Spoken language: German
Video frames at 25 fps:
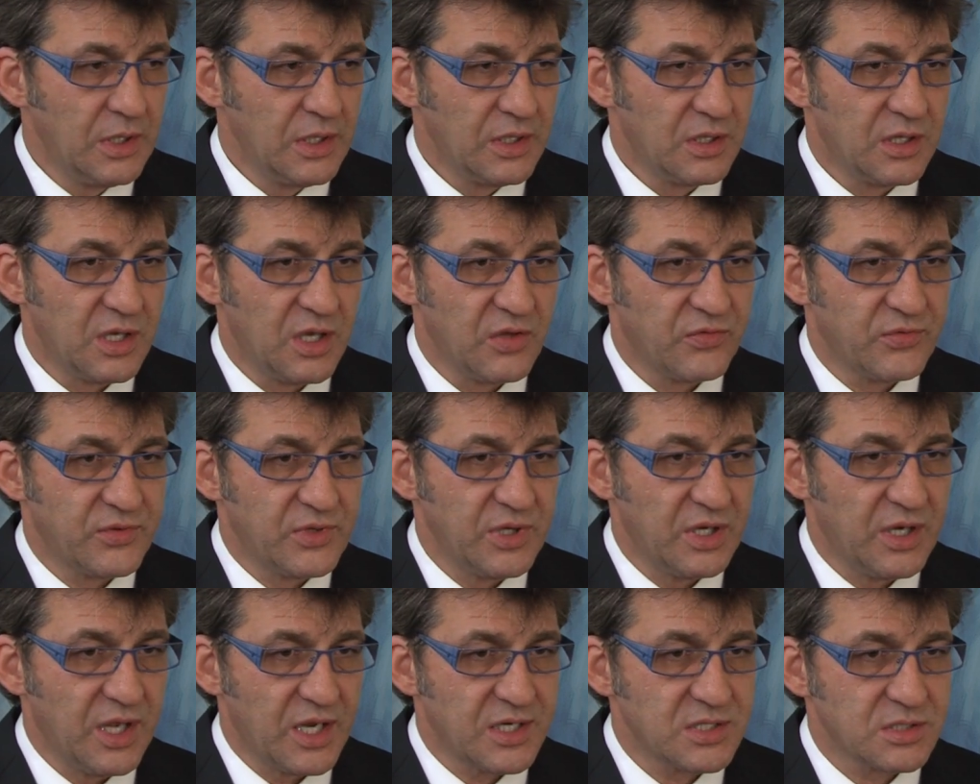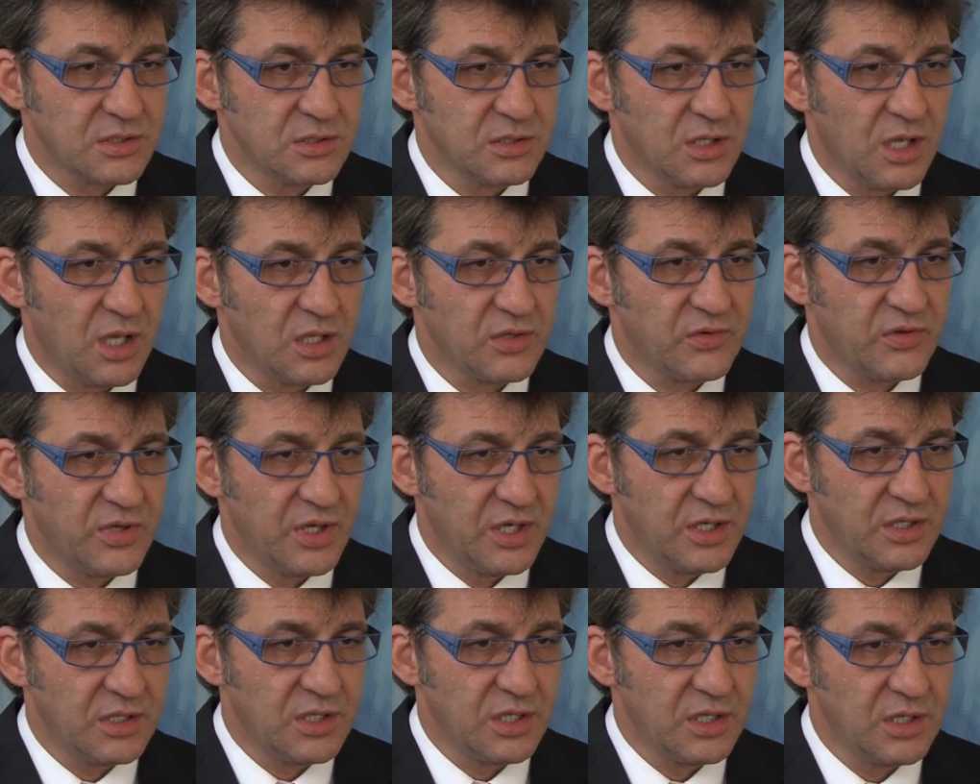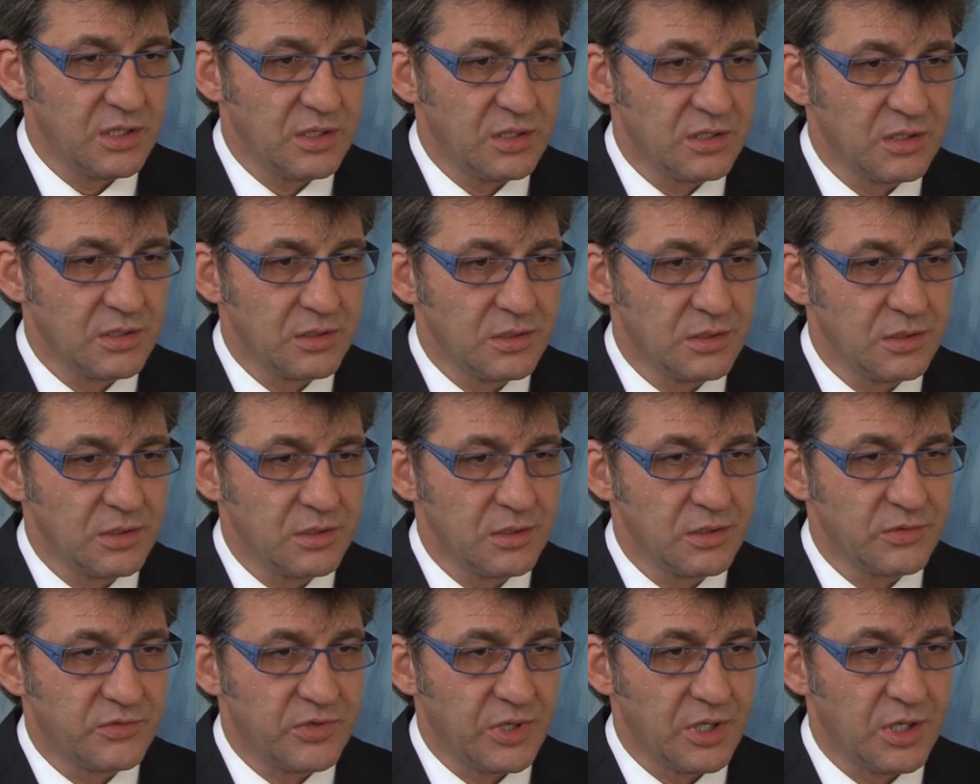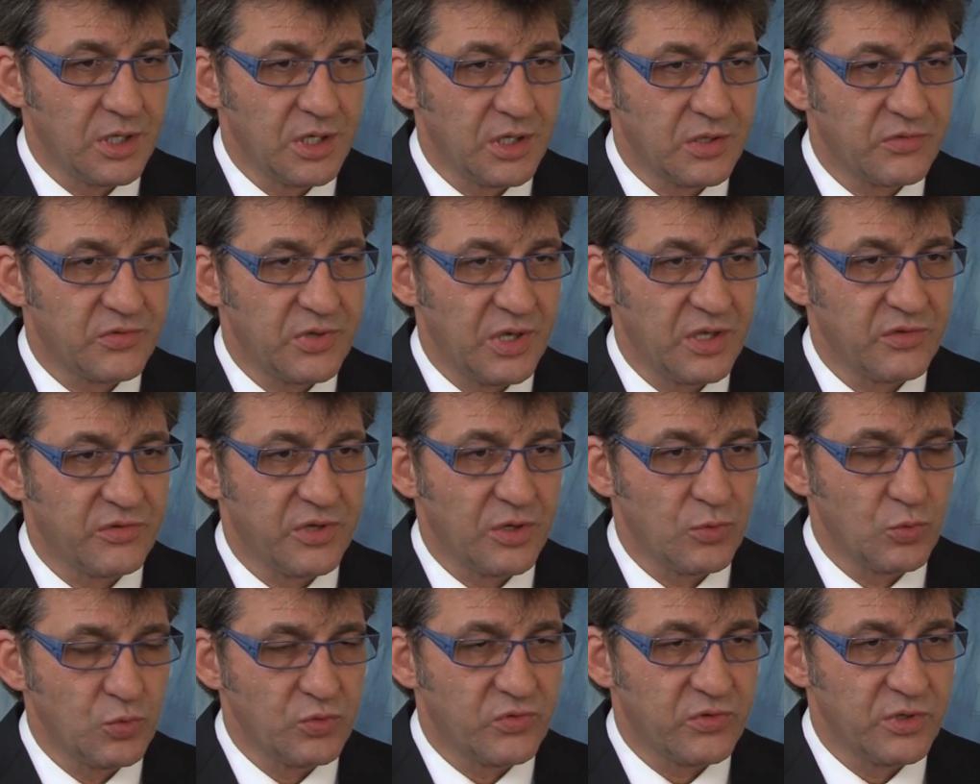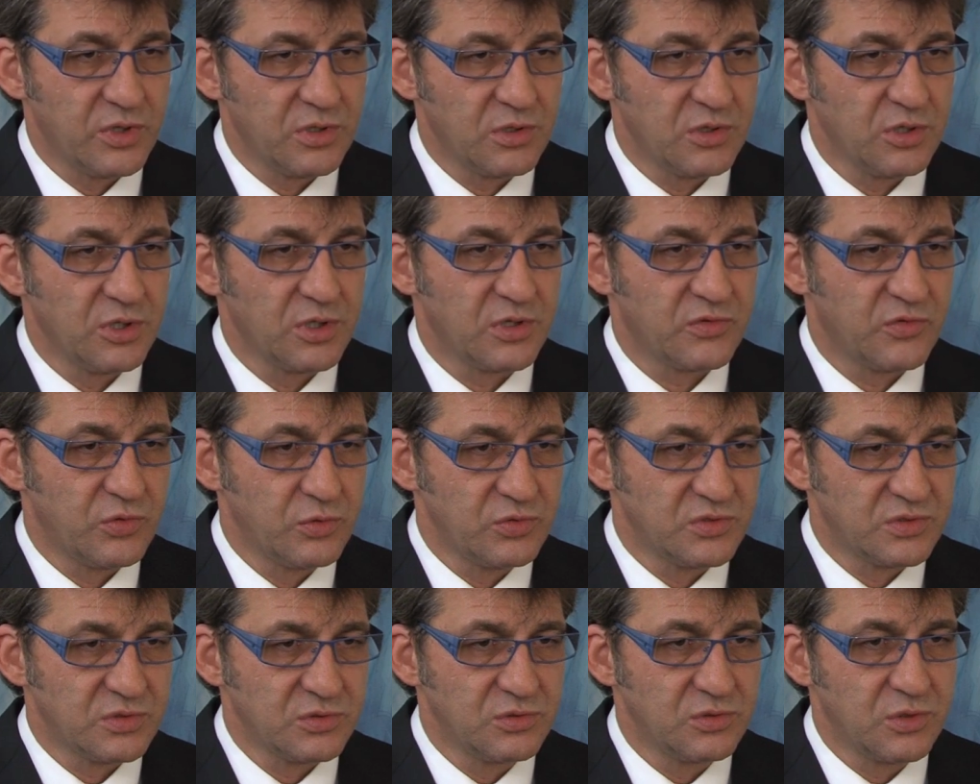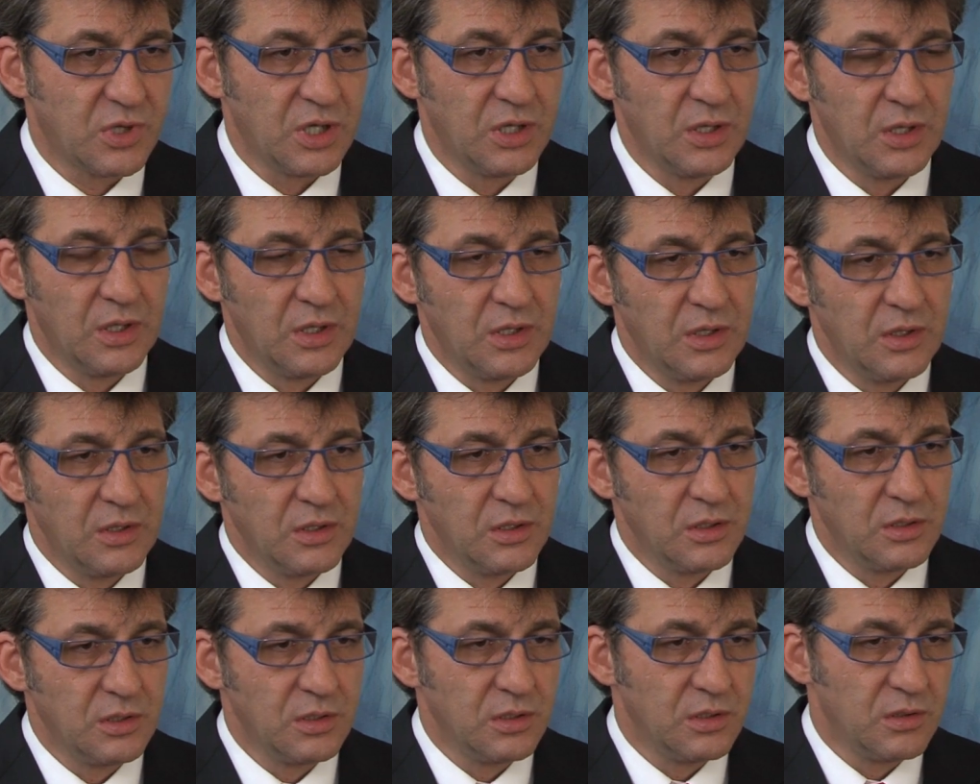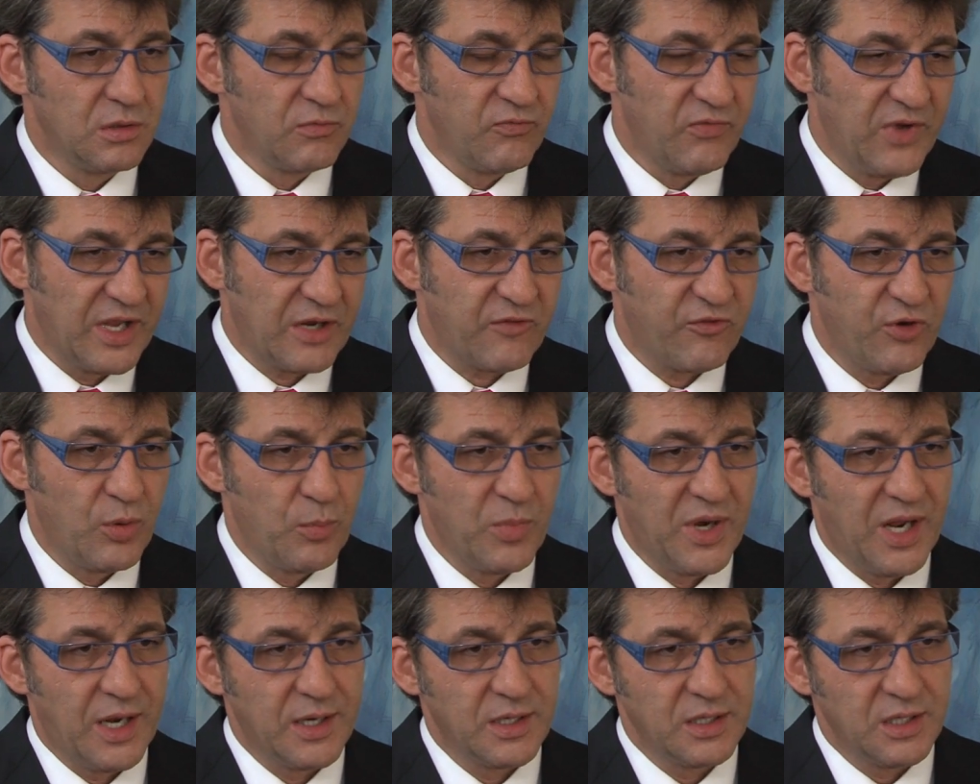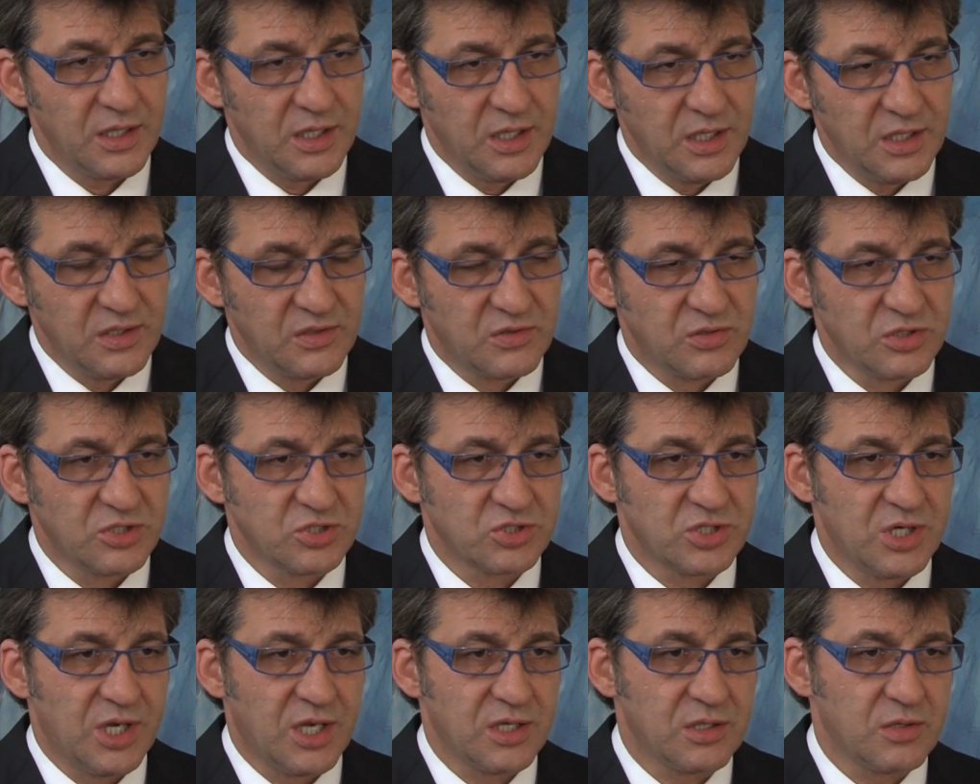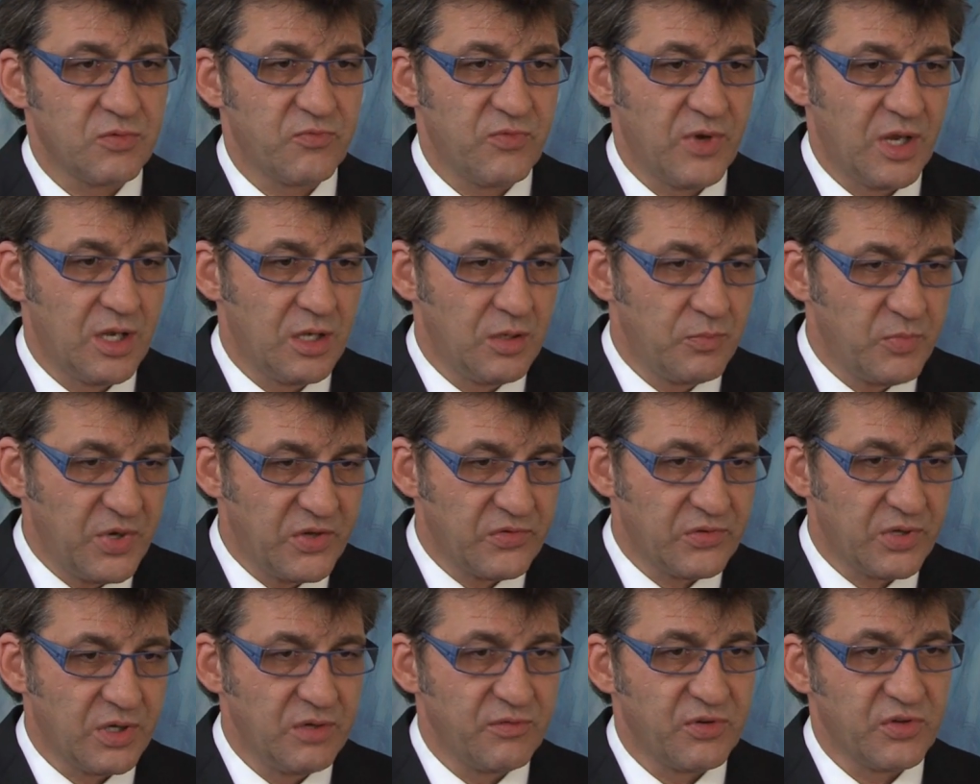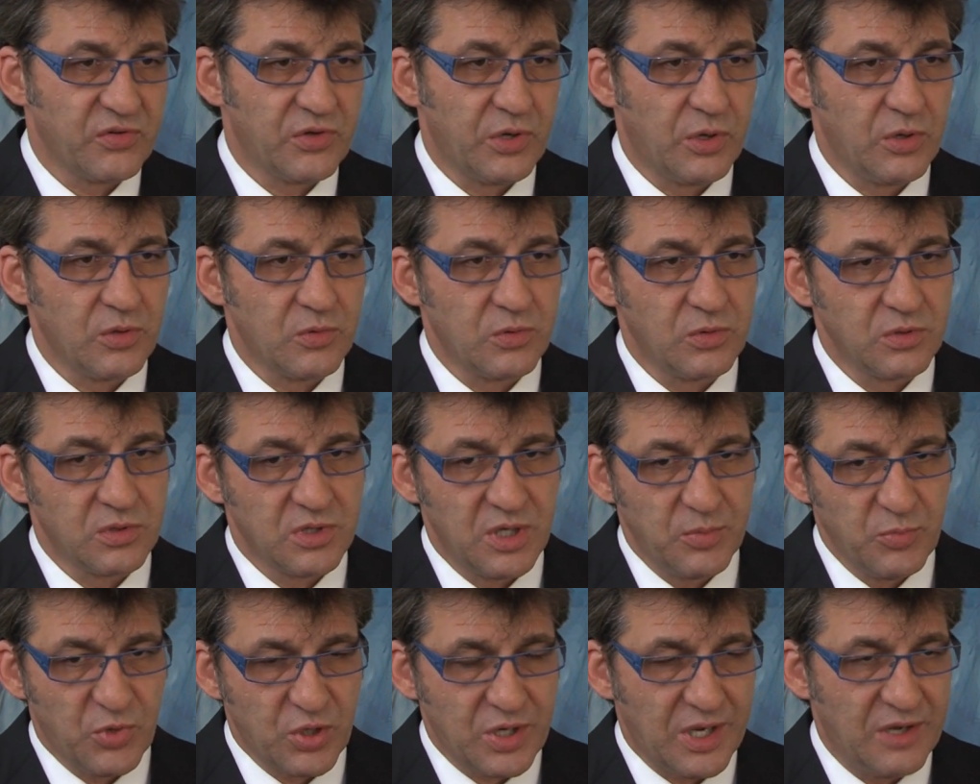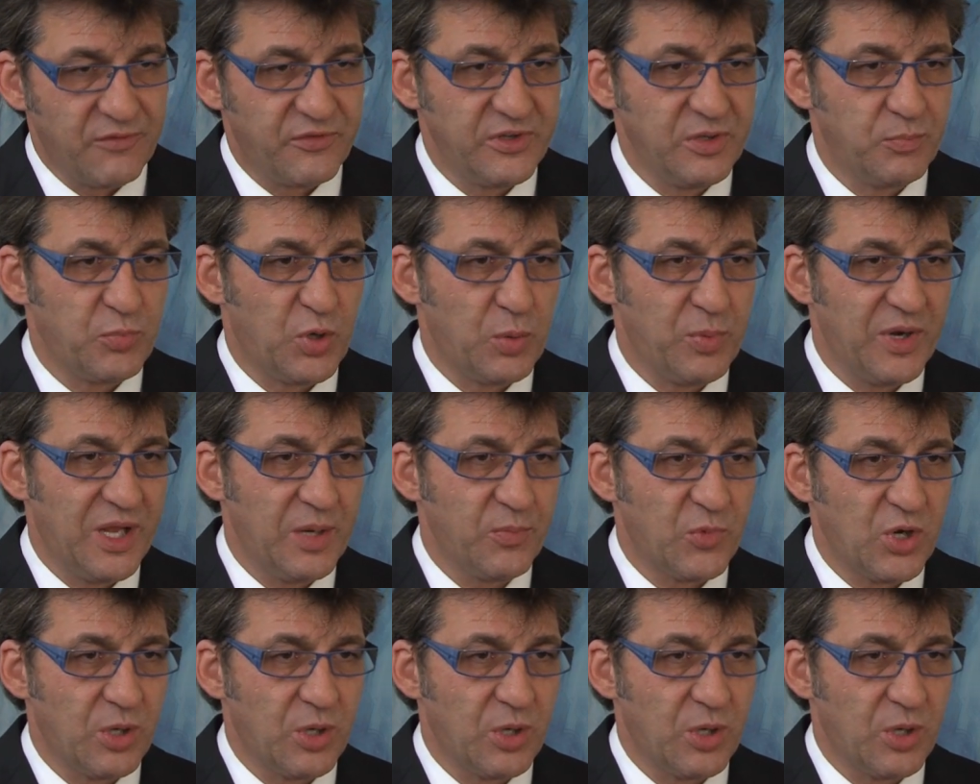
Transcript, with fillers: dass die nächsten Jahrzehnte äh, sicherlich sehr, sehr gut sind durch Zuzug äh, weg vom Land hin zur Stadt, weil bessere Versorgung, Demografieproblem